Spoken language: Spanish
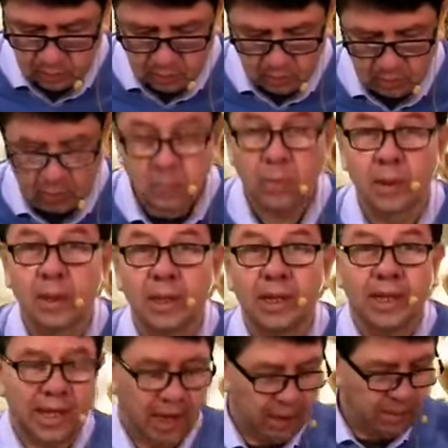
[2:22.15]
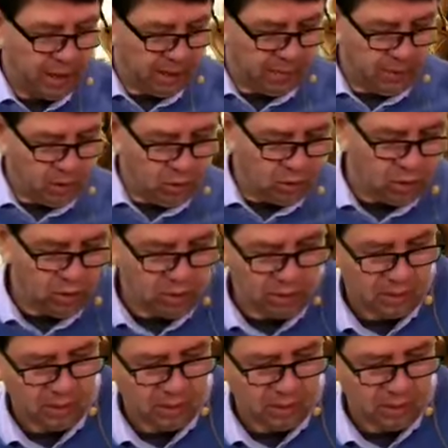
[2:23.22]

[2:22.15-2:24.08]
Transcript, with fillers: ahí estamos. Amén, mejoró.